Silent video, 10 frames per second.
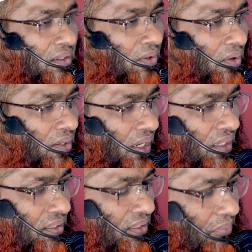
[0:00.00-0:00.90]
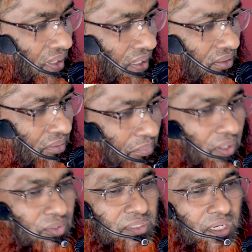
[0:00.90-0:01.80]
নগাই নির্মাণাধীন
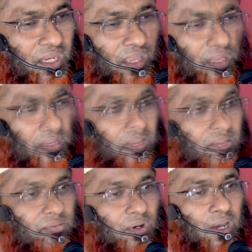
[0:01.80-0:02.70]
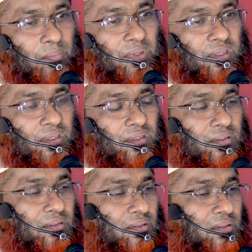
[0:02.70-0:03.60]
বালক শাখা তো আমি
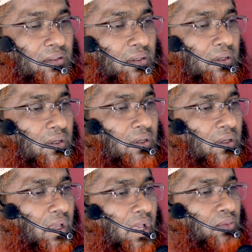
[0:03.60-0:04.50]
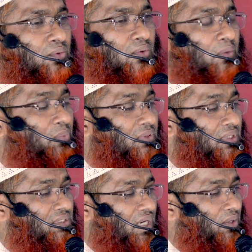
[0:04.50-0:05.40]
এতগুলো
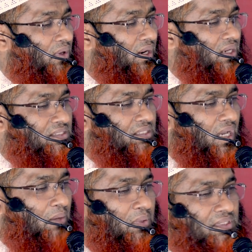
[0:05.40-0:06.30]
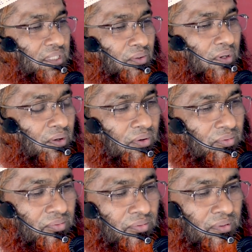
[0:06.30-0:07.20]
প্রতিষ্ঠান করার ইচ্ছা আমার ছিল না
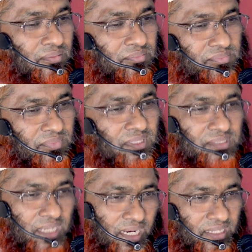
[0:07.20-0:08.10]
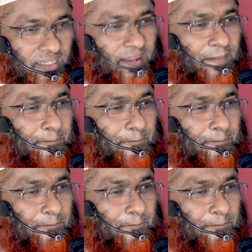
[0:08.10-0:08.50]
কখনো ইচ্ছা একটাই